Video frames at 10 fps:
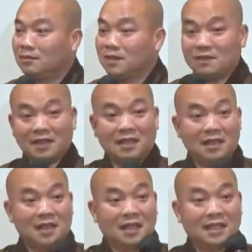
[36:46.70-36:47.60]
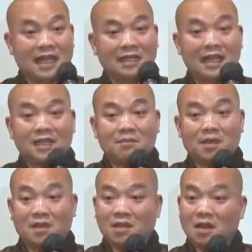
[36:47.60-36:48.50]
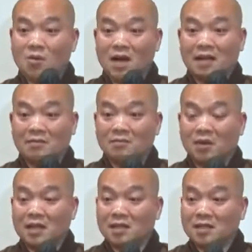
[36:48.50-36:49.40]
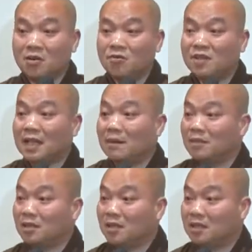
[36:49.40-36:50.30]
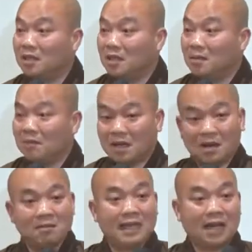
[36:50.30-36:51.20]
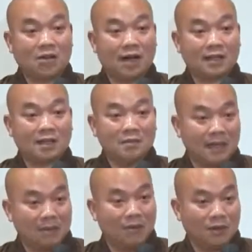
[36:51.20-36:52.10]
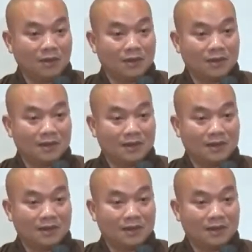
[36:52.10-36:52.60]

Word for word: như vậy thì cái trạng thái tâm là nó câu hành một cách sâu với tham sân si mà không gián đoạn tới 10 năm luôn